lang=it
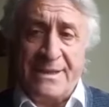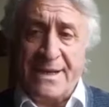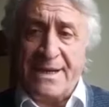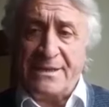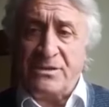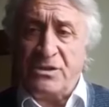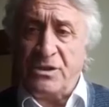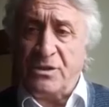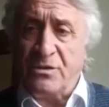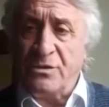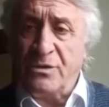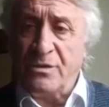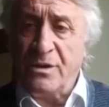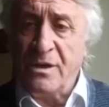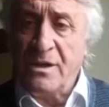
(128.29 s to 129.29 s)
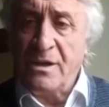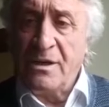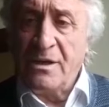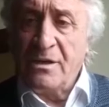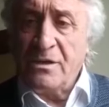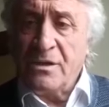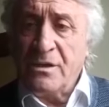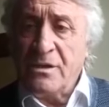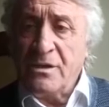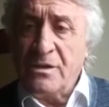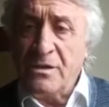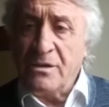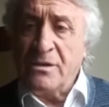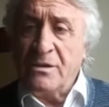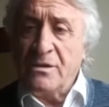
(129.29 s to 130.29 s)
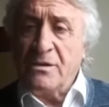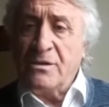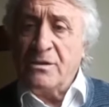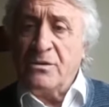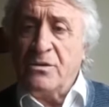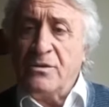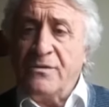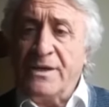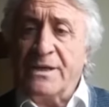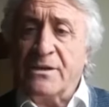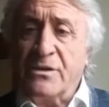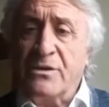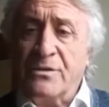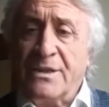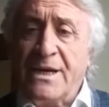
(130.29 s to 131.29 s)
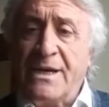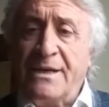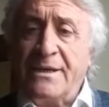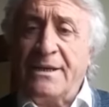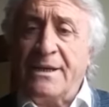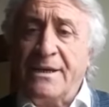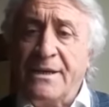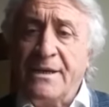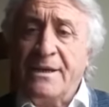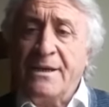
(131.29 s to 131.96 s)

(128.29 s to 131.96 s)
tragico dover notare